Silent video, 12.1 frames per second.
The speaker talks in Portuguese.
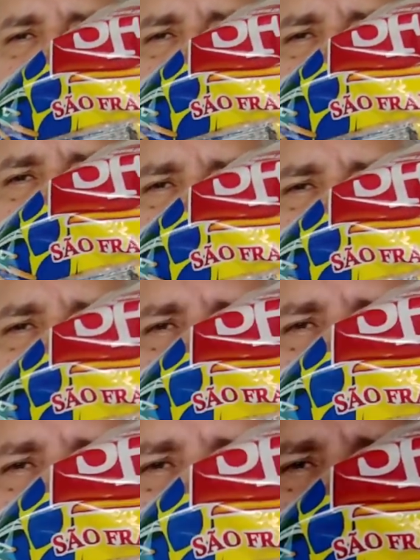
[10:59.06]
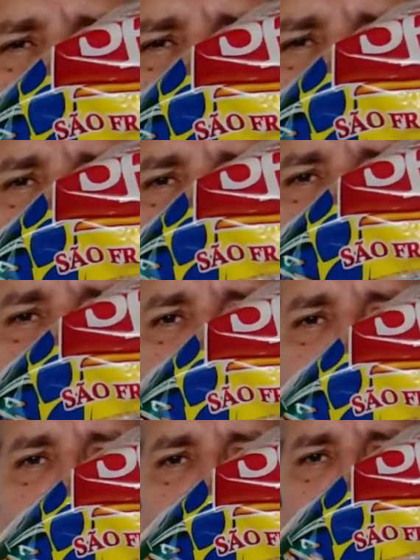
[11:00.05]
São
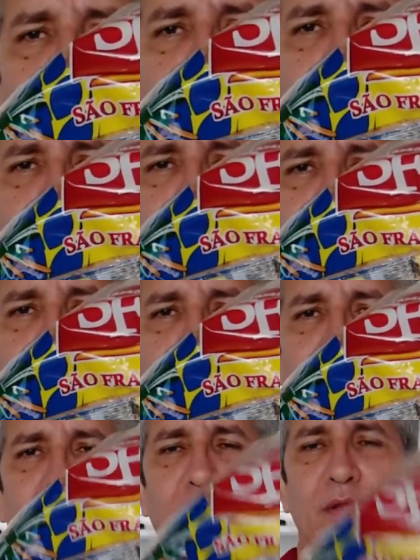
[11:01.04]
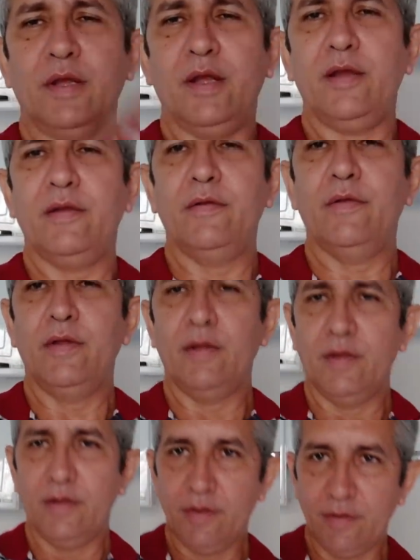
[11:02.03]
Francisco. Né?
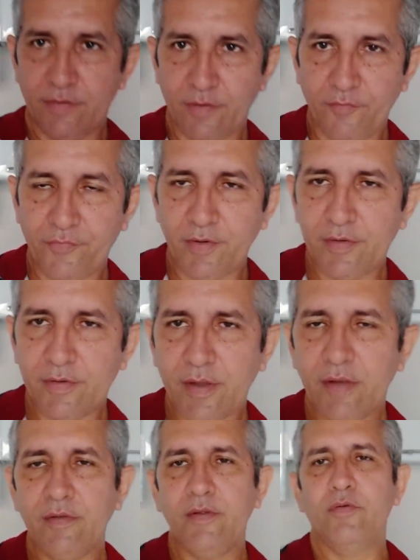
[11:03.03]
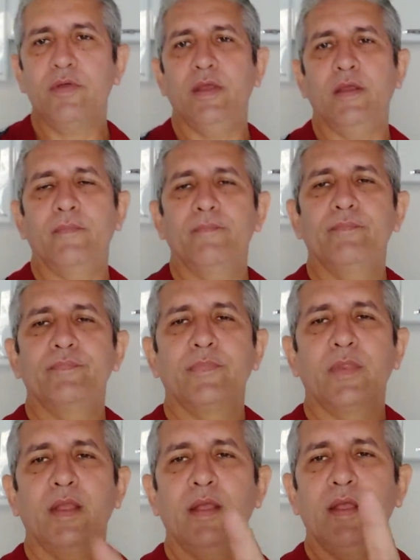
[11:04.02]
São Francisco quer dizer o quê?
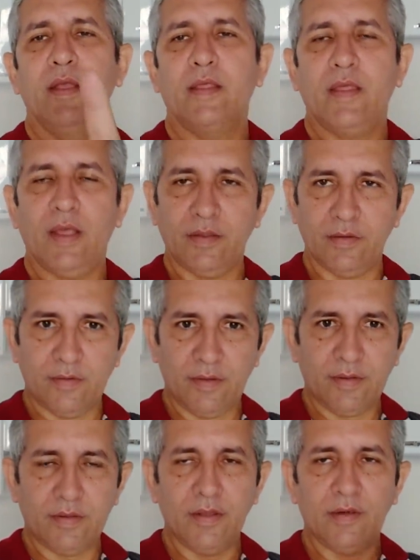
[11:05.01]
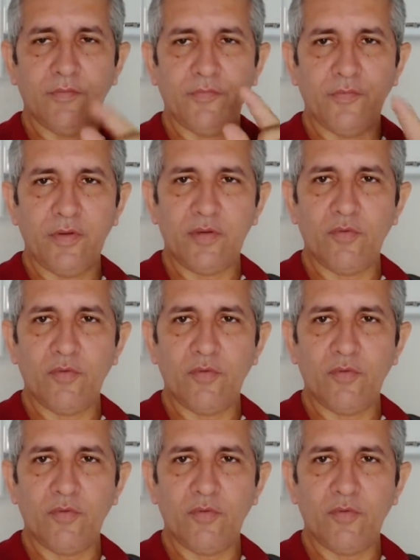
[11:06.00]
Quer dizer que ele foi